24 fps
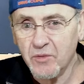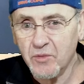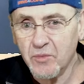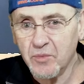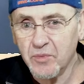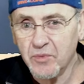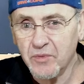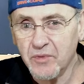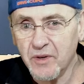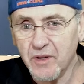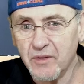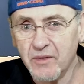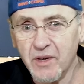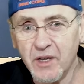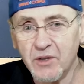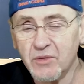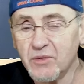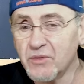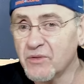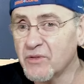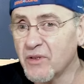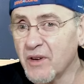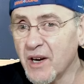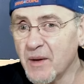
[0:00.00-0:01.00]
vous pouvez avoir
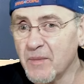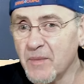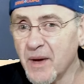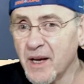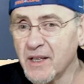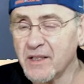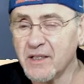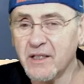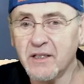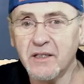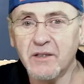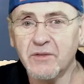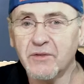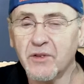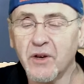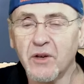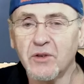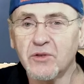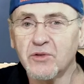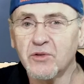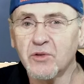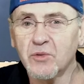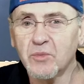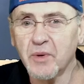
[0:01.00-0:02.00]
suivant la marque des
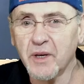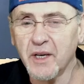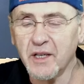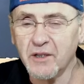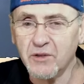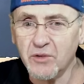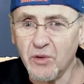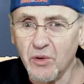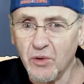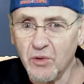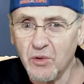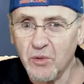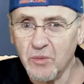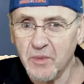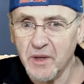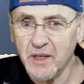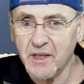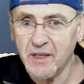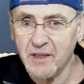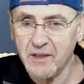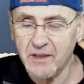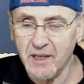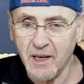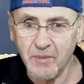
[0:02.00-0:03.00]
différences de prix
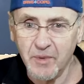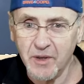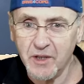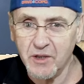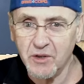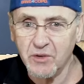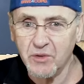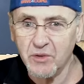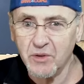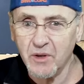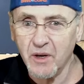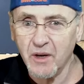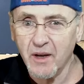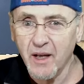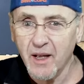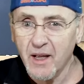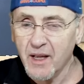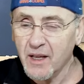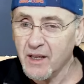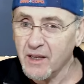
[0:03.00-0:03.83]
astronomiques. C'est impressionnant.